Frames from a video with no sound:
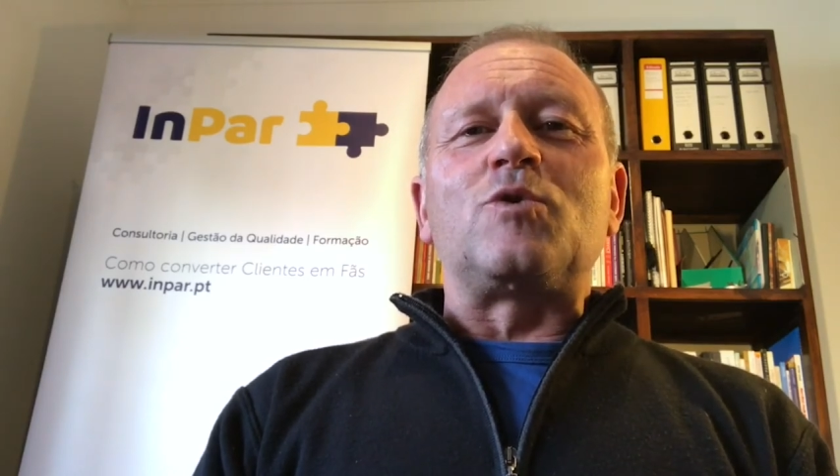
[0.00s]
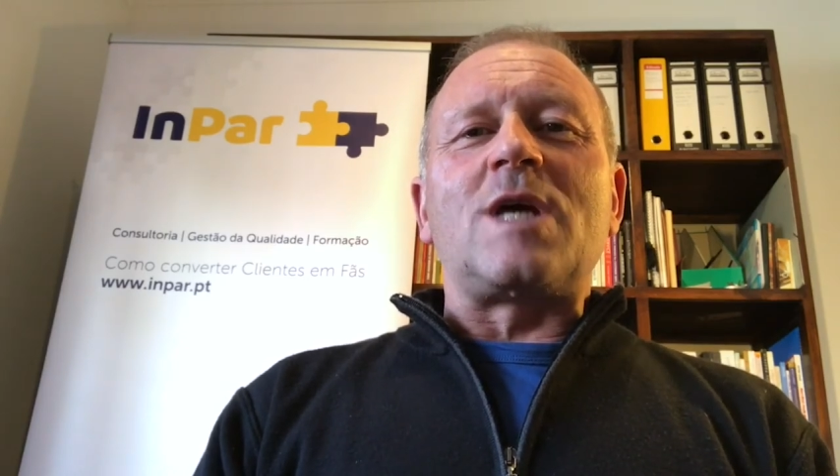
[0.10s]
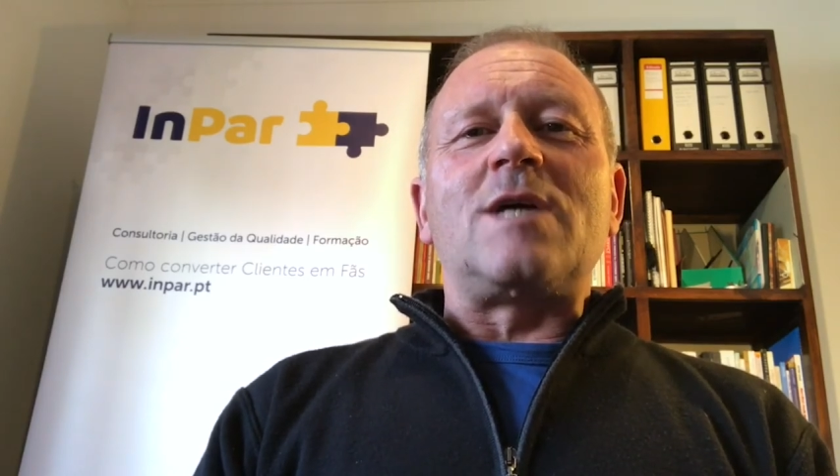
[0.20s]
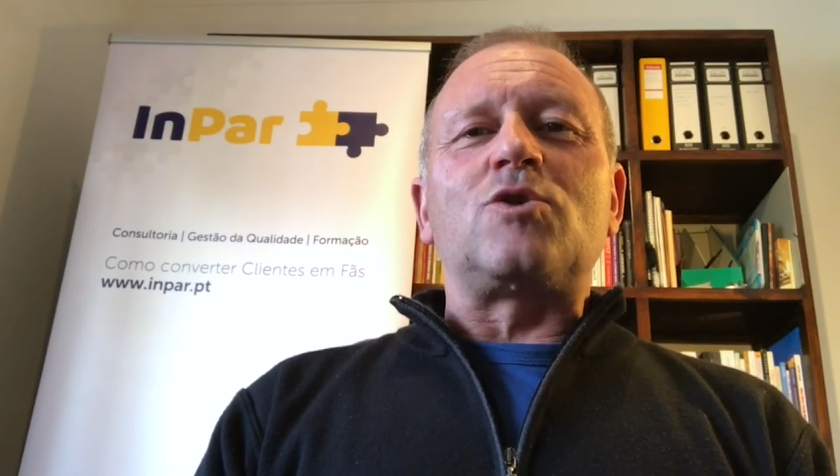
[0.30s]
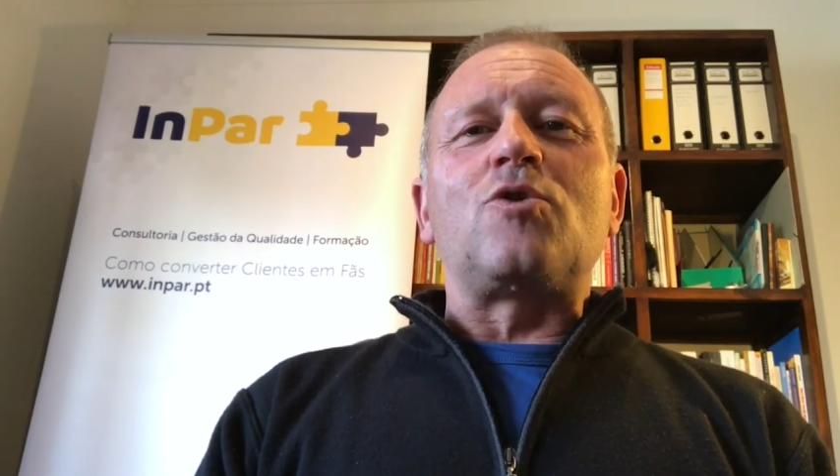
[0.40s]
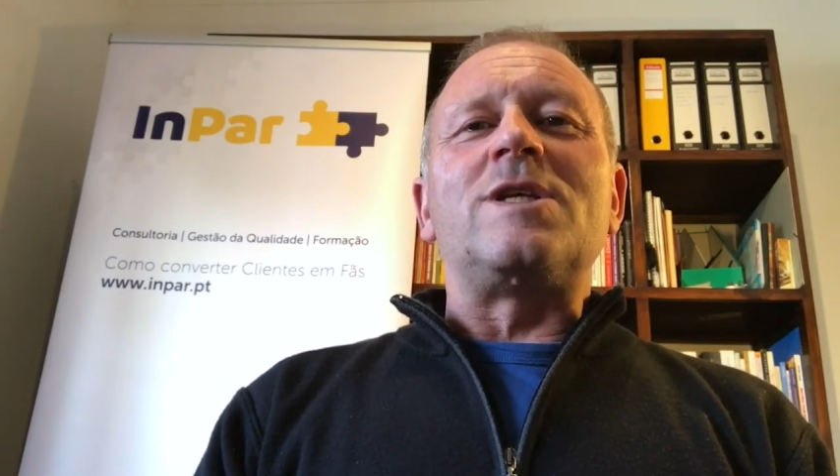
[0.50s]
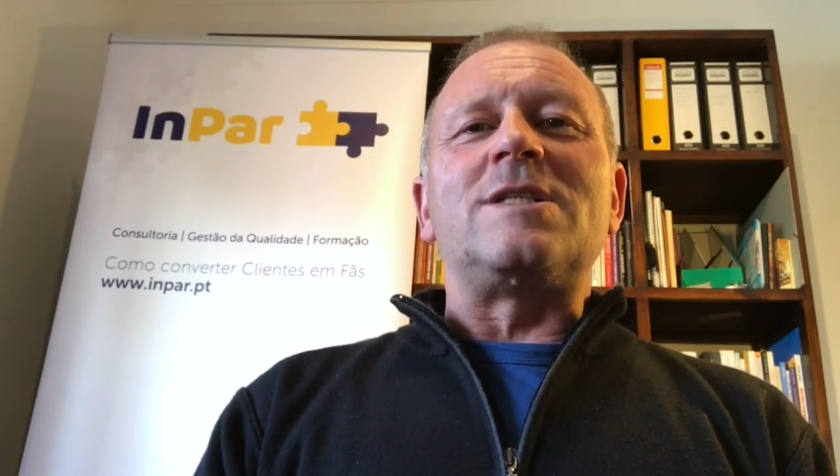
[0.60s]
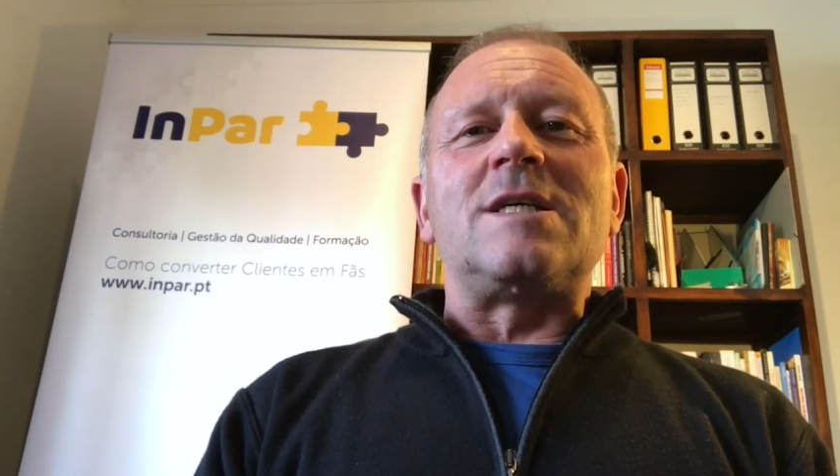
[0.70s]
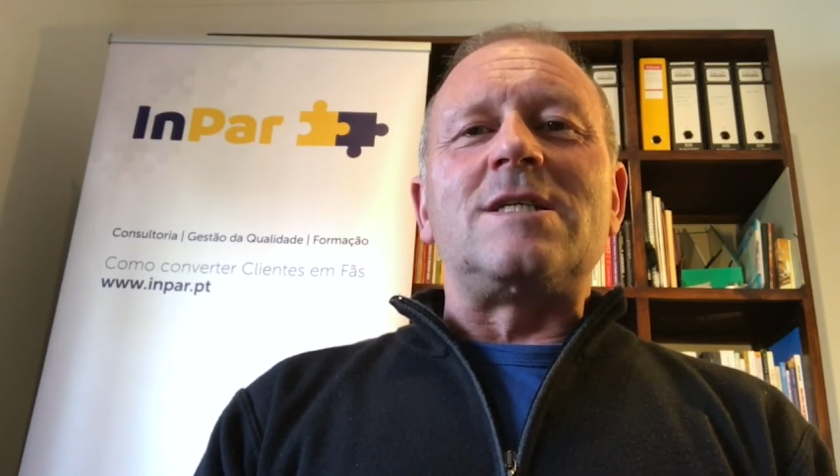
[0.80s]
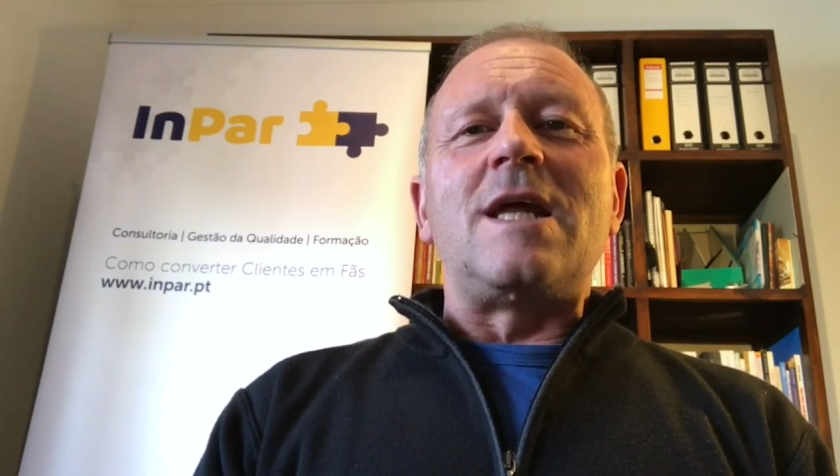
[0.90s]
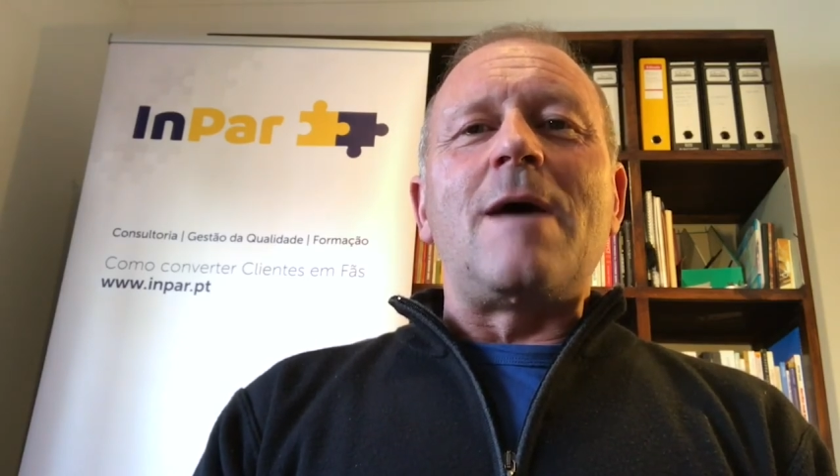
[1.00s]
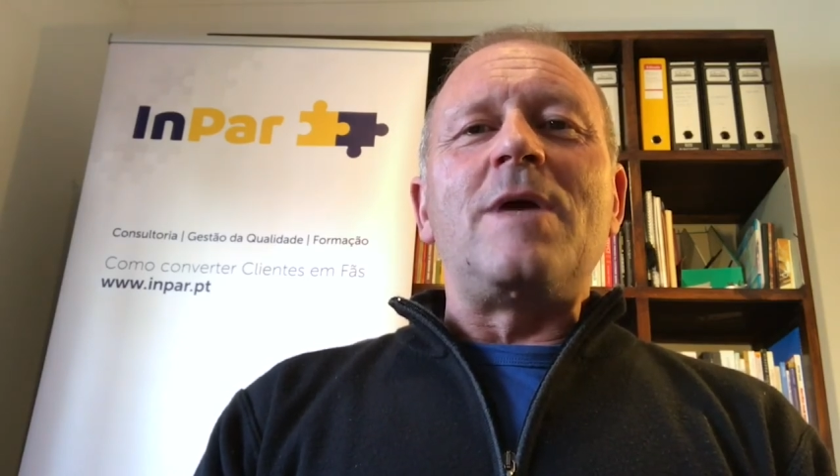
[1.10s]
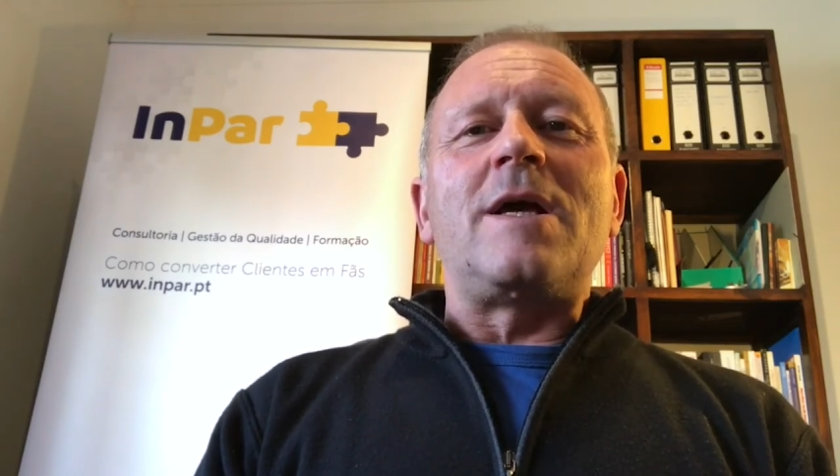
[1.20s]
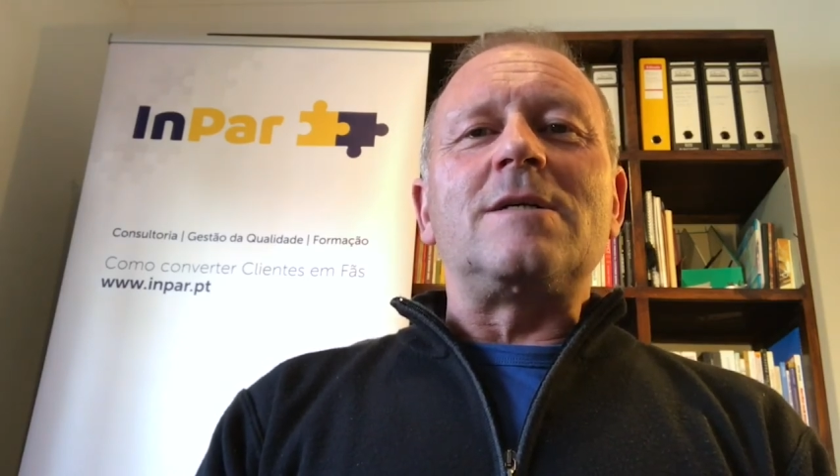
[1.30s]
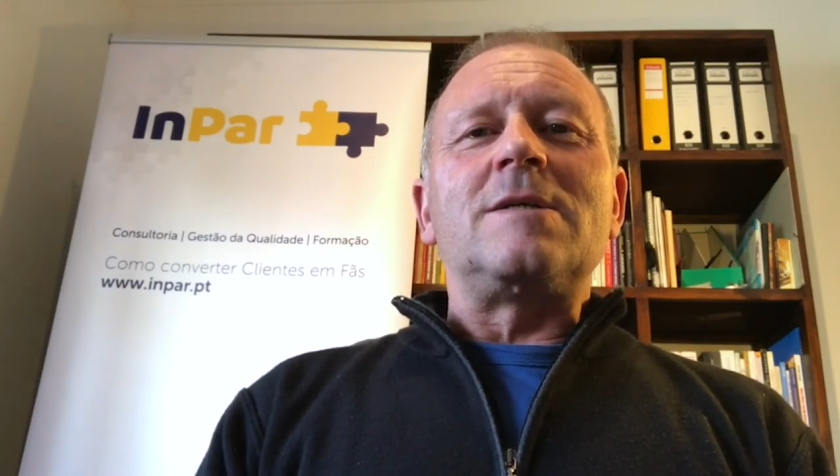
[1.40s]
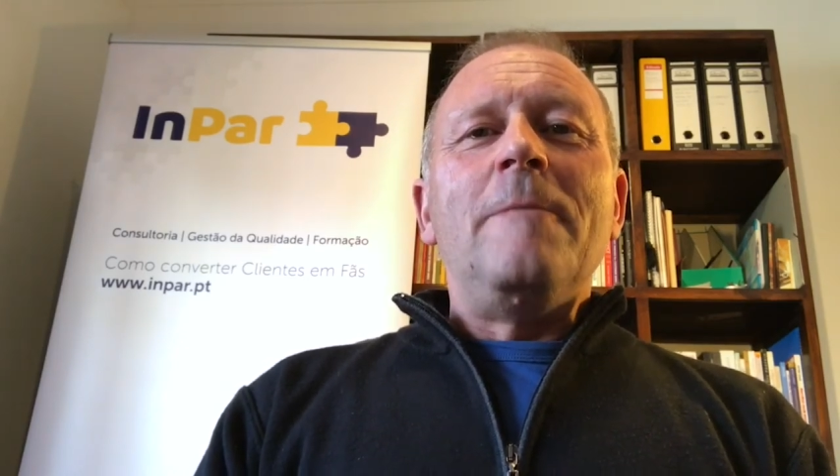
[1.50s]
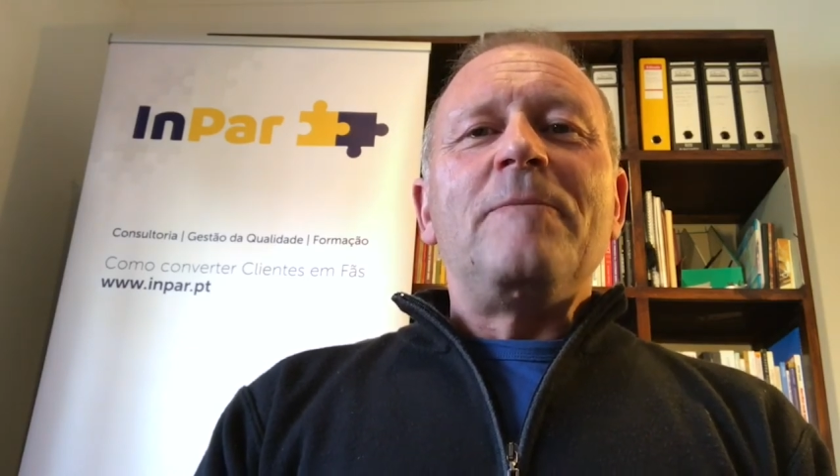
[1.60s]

sucesso todas as dinâmicas,